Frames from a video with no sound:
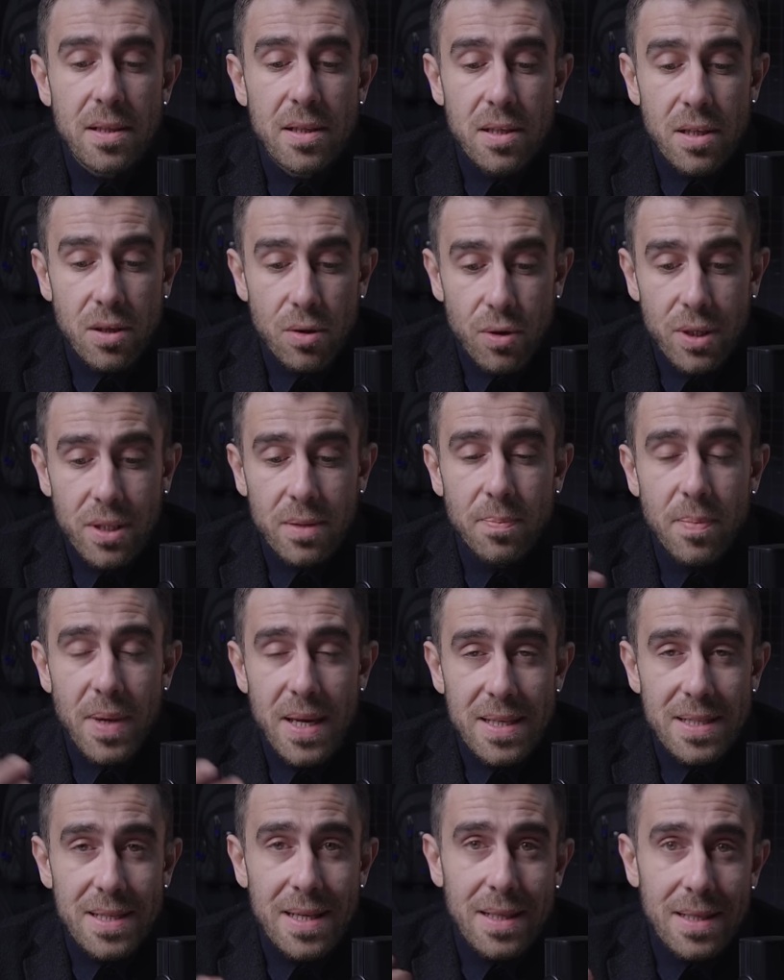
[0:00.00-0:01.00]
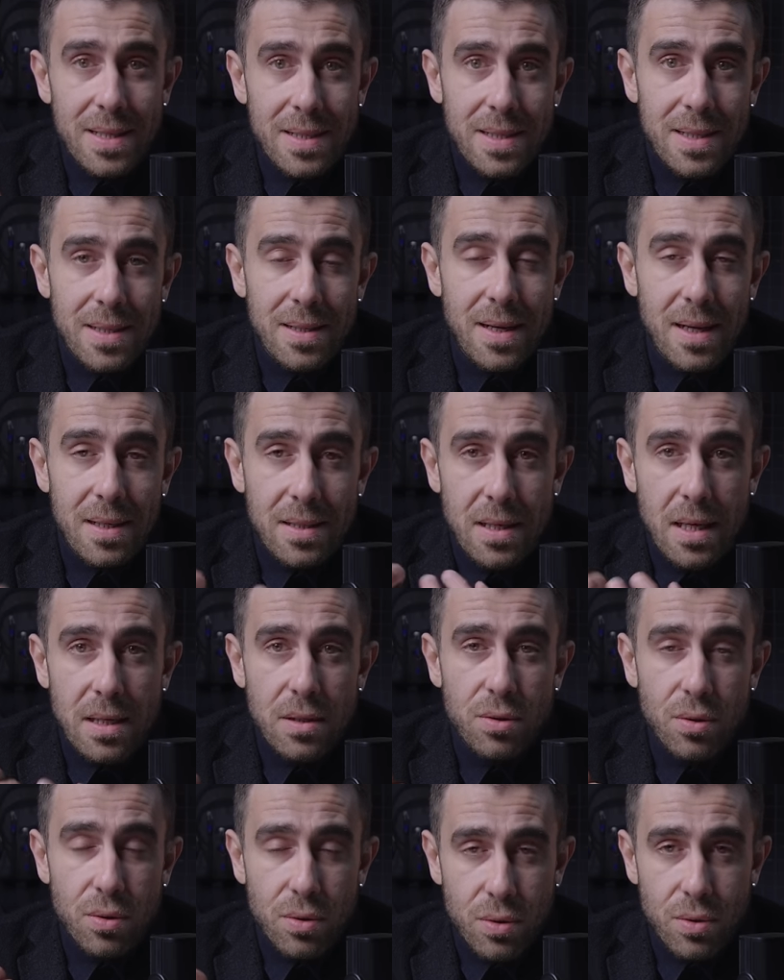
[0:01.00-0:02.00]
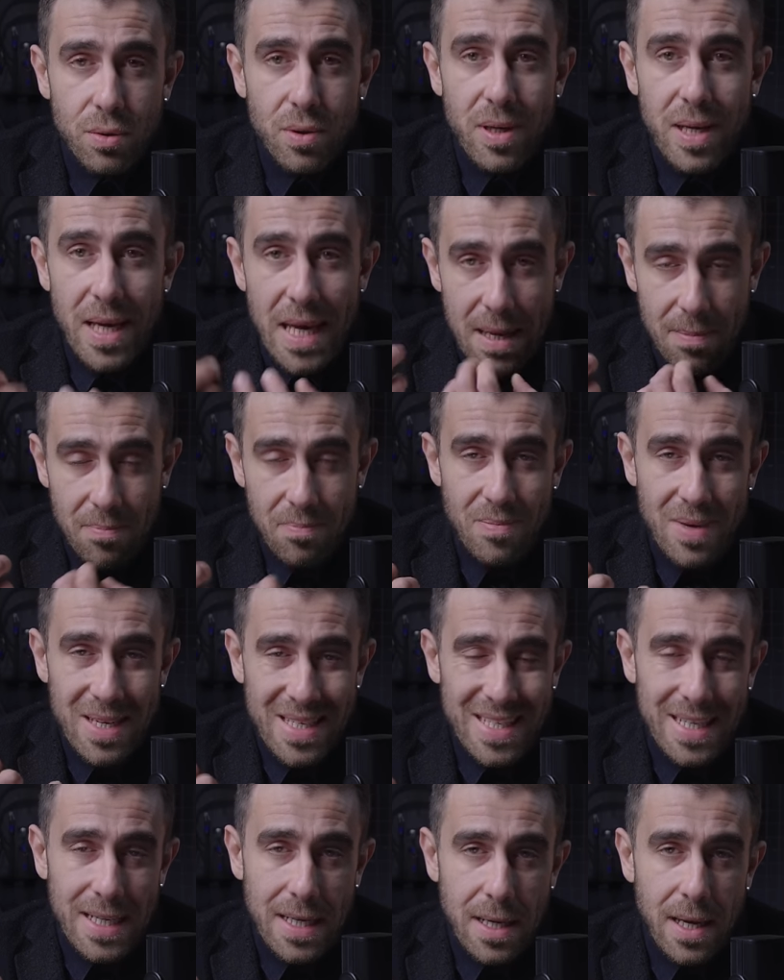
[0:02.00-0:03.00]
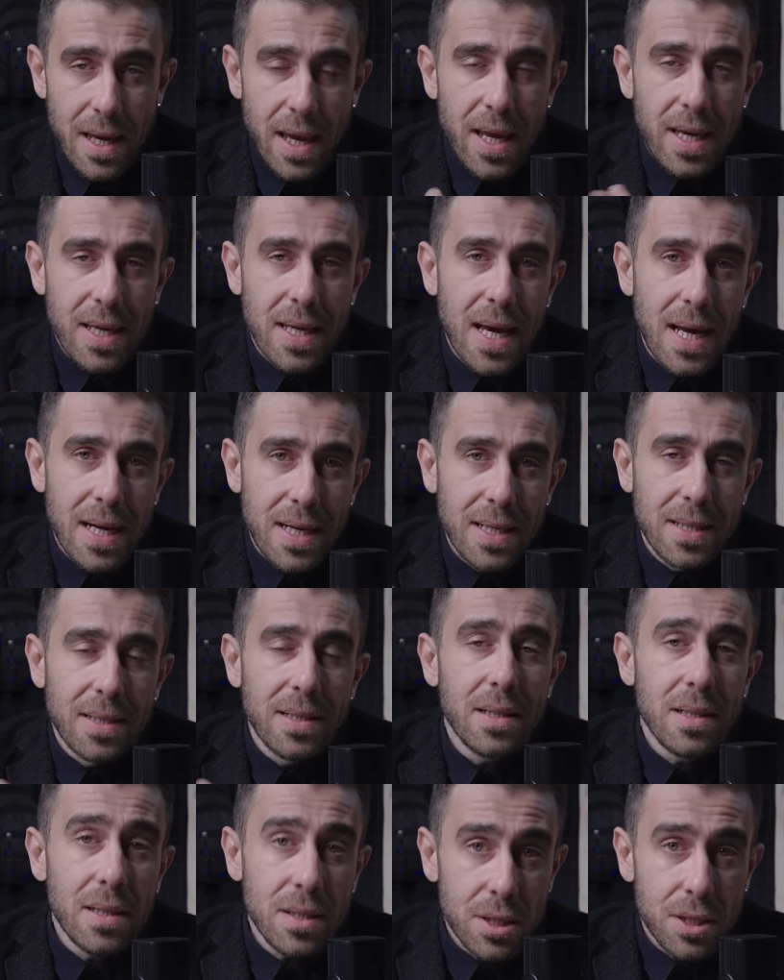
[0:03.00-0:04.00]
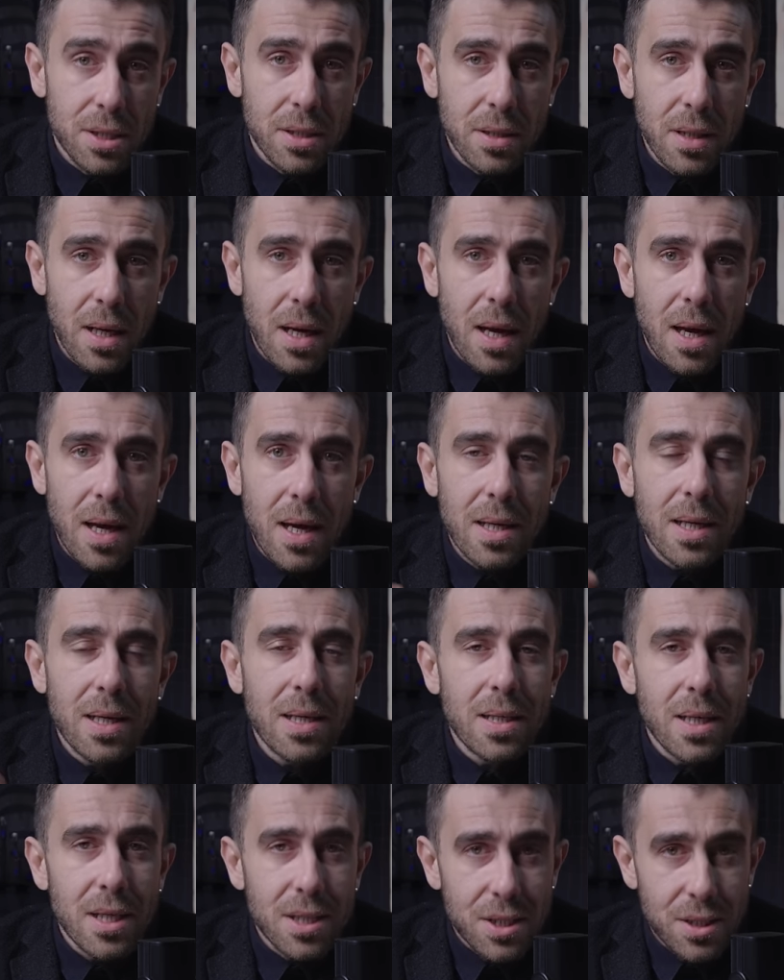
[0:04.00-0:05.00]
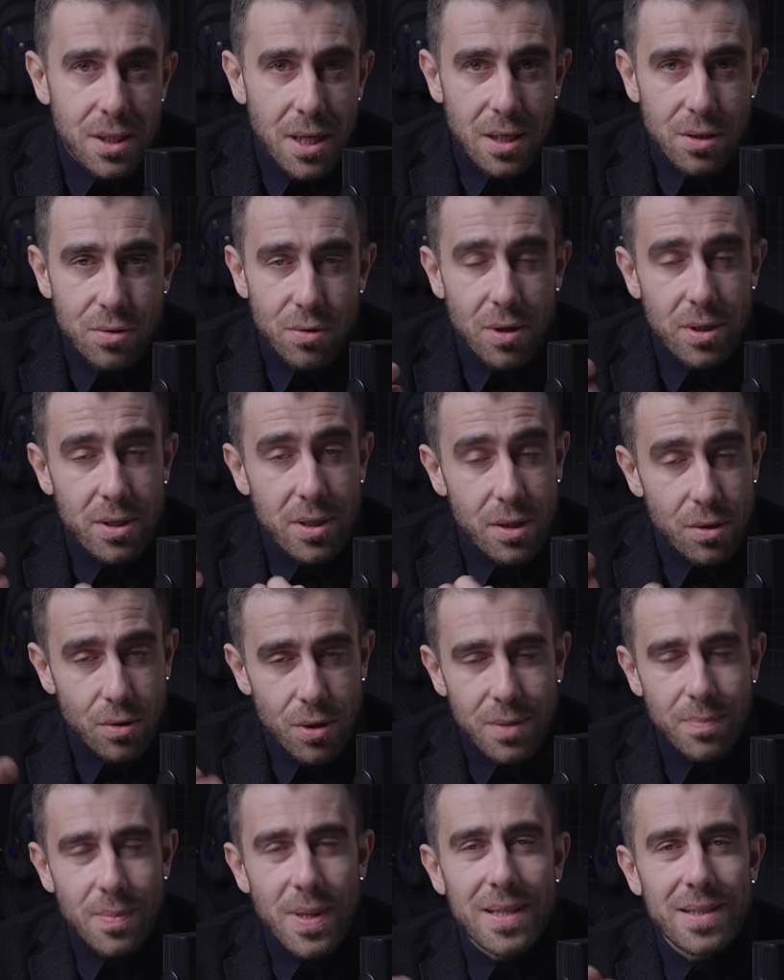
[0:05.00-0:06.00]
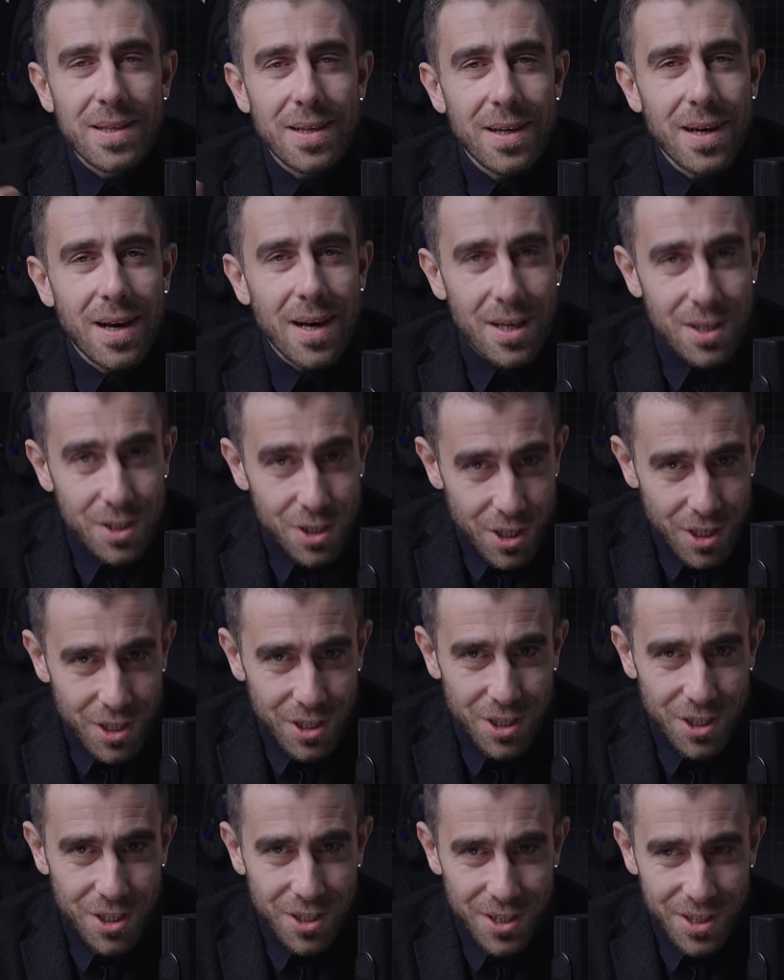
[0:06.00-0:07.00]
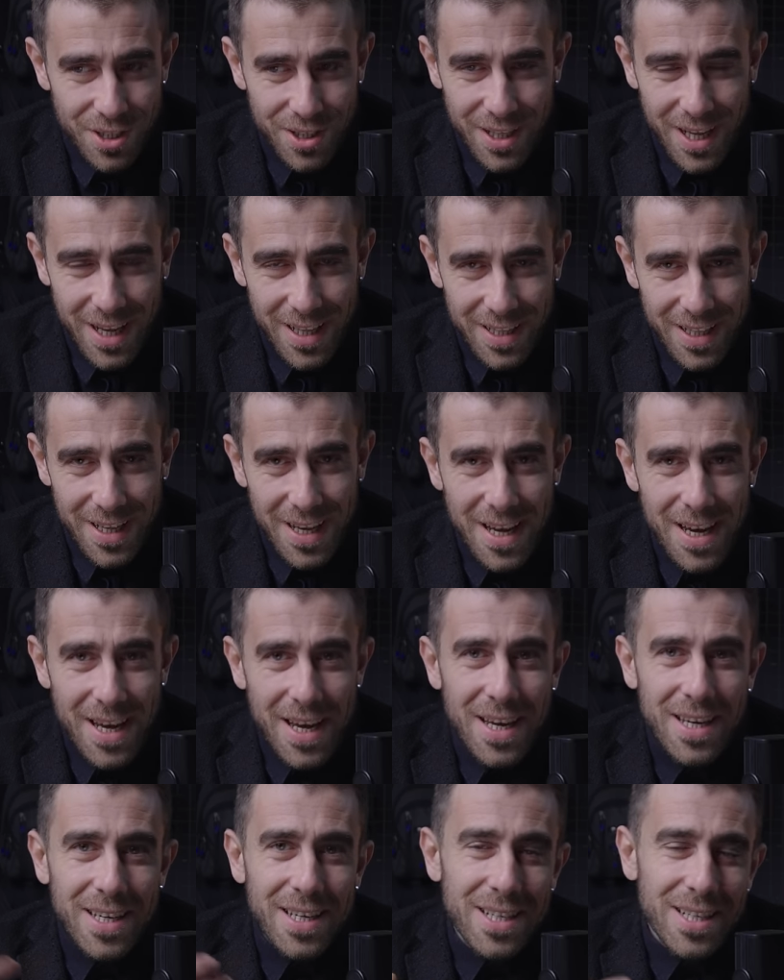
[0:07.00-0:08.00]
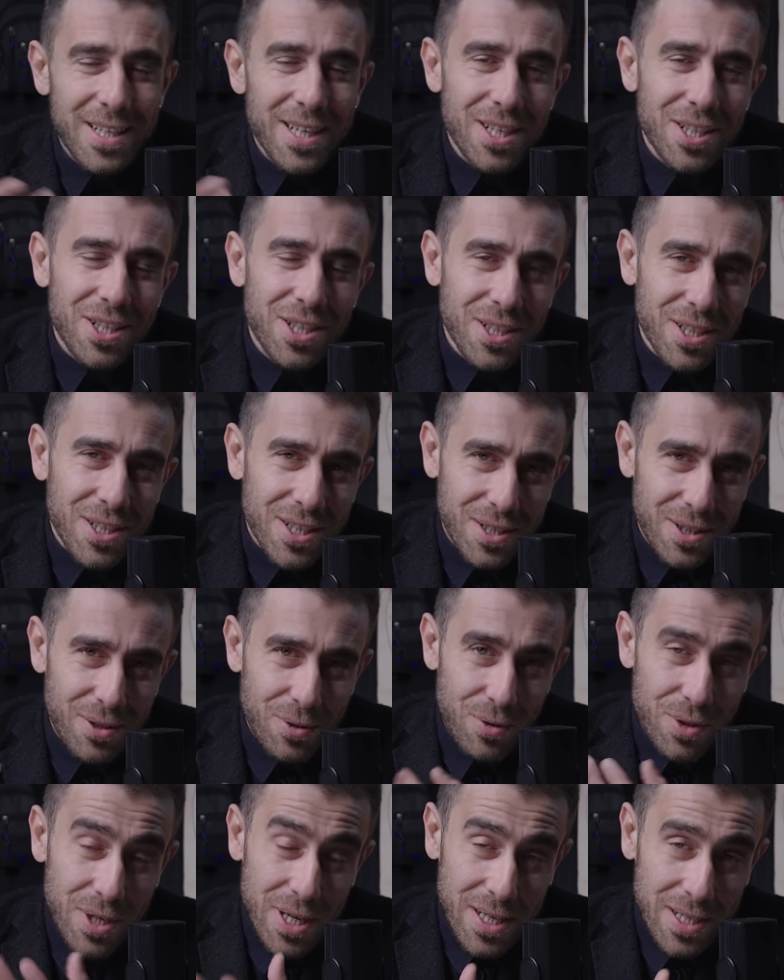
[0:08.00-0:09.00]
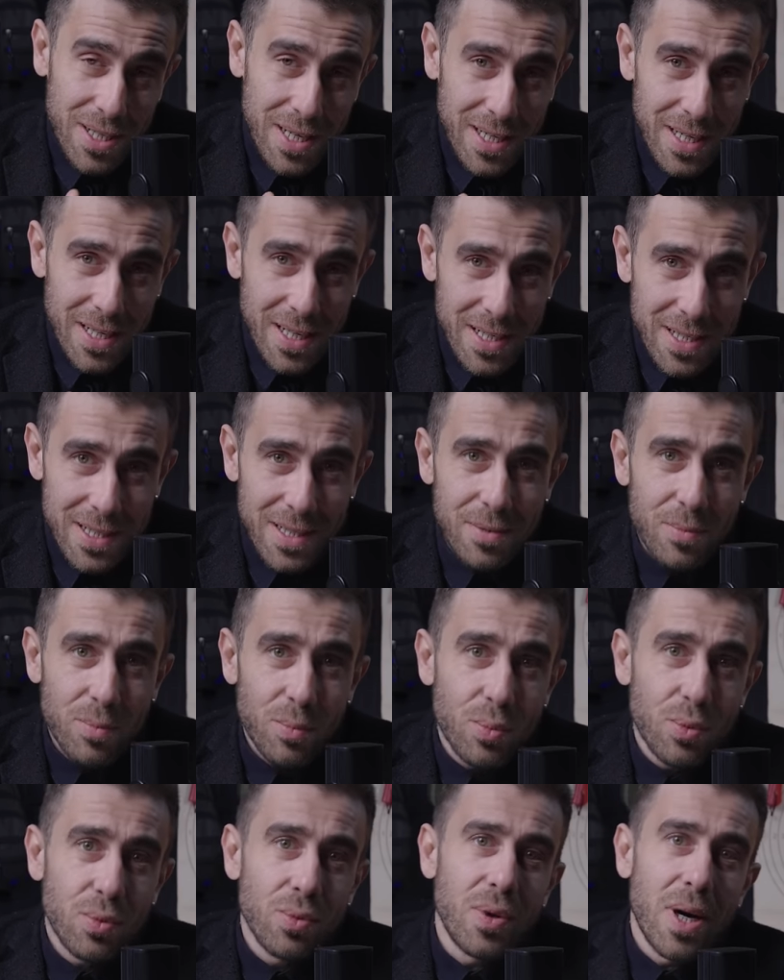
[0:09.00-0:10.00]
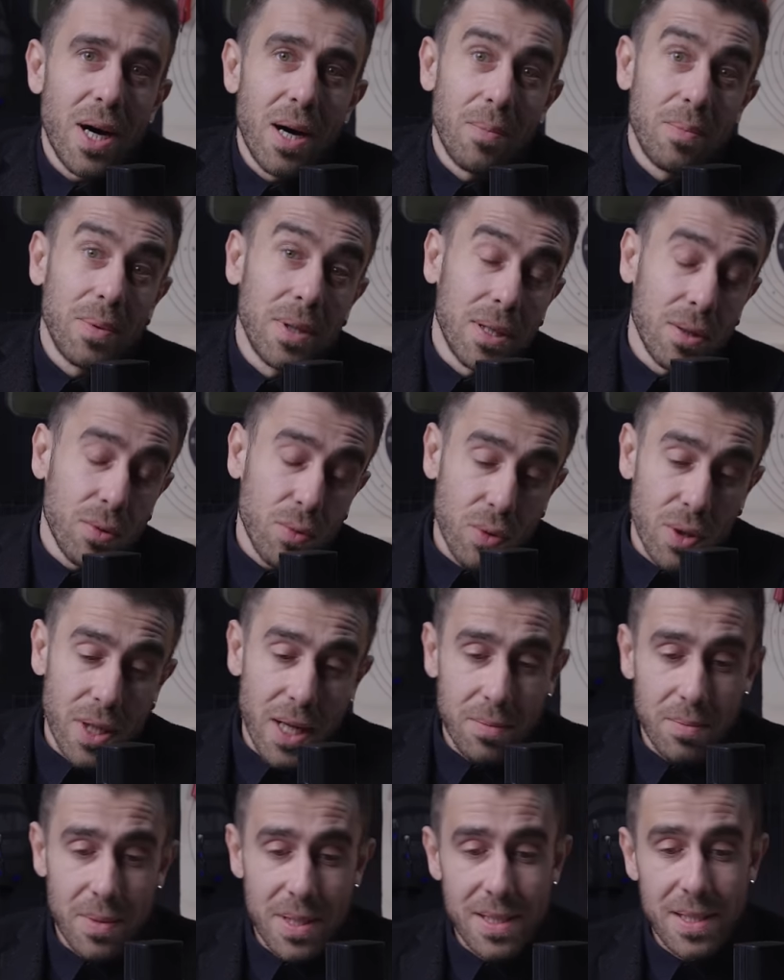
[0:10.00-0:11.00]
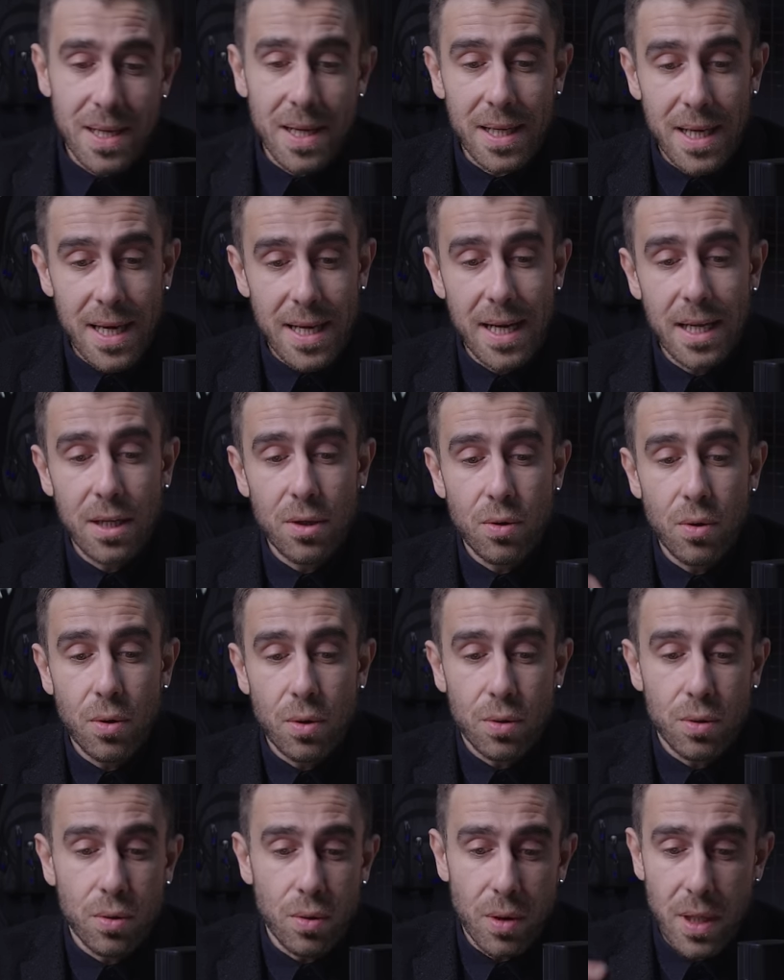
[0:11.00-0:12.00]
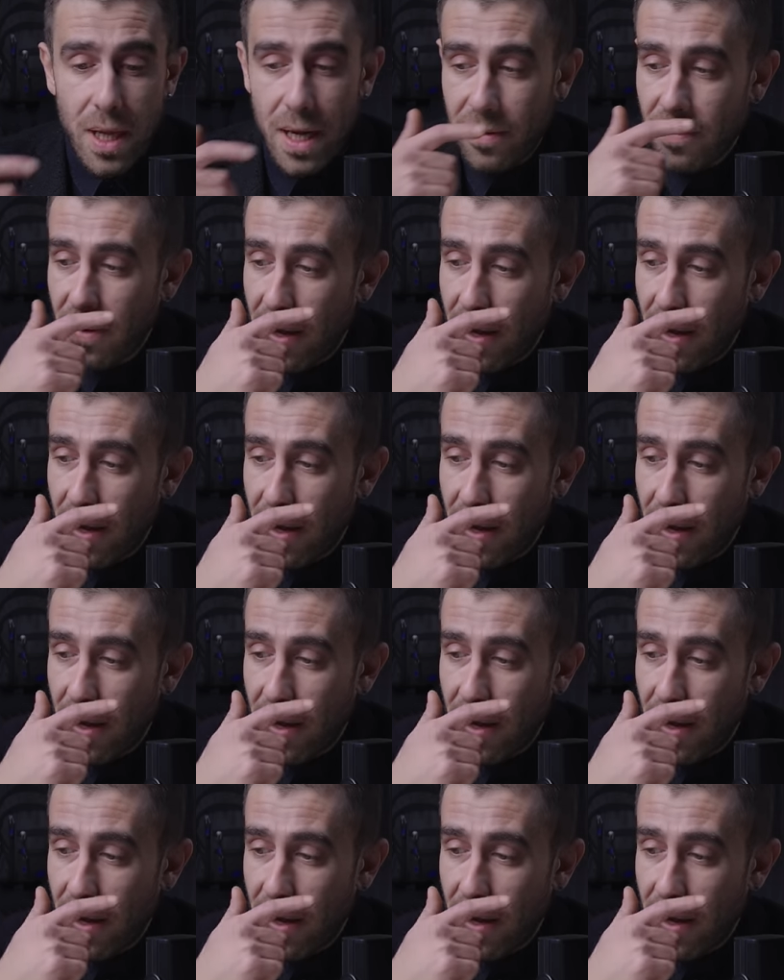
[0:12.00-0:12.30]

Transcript: tiroid bezlerinizin radyasyonu emmesini engellediği için 40 yaşından sonra tiroid bezleri az çalıştığından 40 yaşının üzerindekilerin bu hapları kullanmasına gerek yok diyorlar.